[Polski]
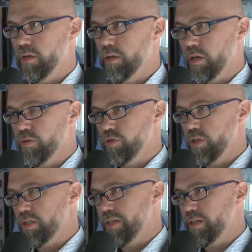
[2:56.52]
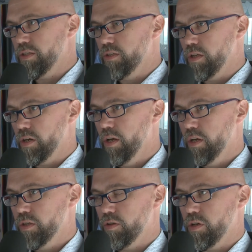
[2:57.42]
jako 3 Data Center
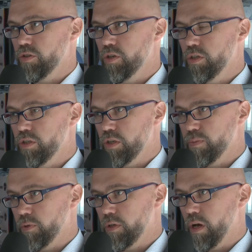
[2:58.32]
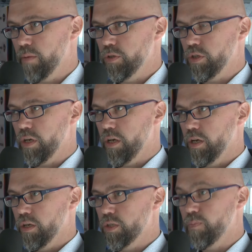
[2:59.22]
coraz częściej spotykamy się
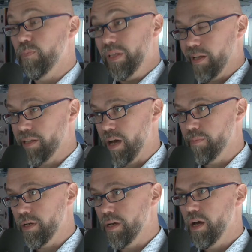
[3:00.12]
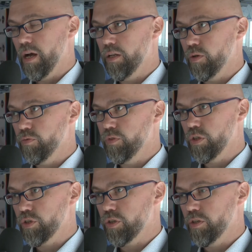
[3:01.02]
z pytaniami, ale
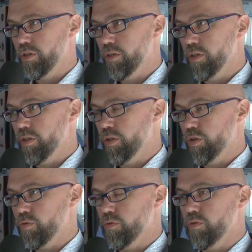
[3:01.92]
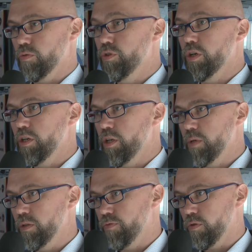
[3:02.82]
również z udzieleniem
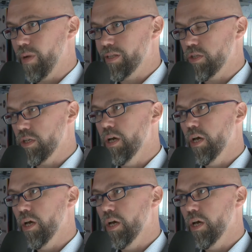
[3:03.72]
informacji,